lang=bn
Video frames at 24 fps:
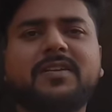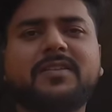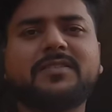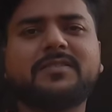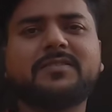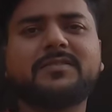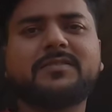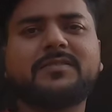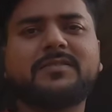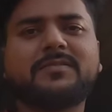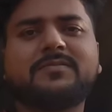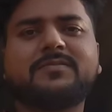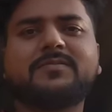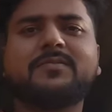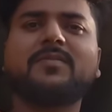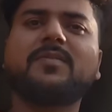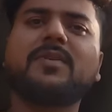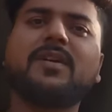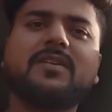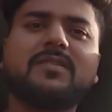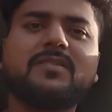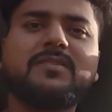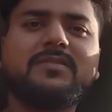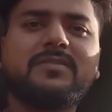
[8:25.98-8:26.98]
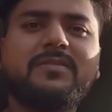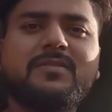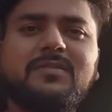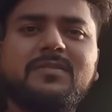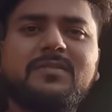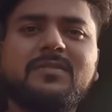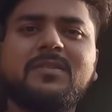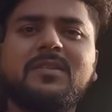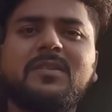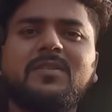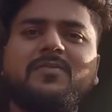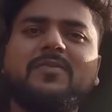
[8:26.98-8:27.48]
এক নম্বর পেহলি বার
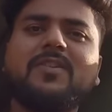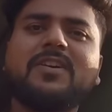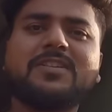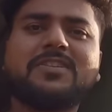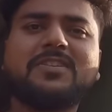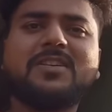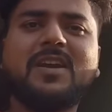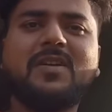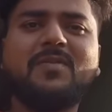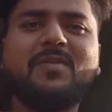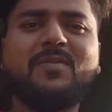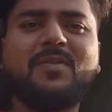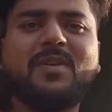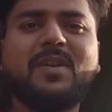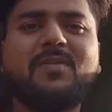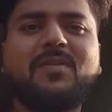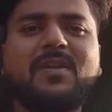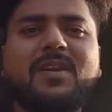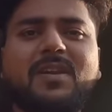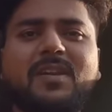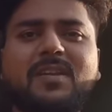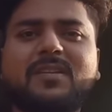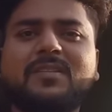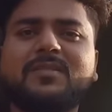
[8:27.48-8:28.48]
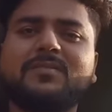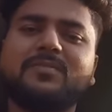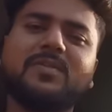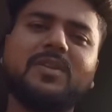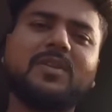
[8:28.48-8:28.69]
চড়ে ওকে ফার্স্ট টাইম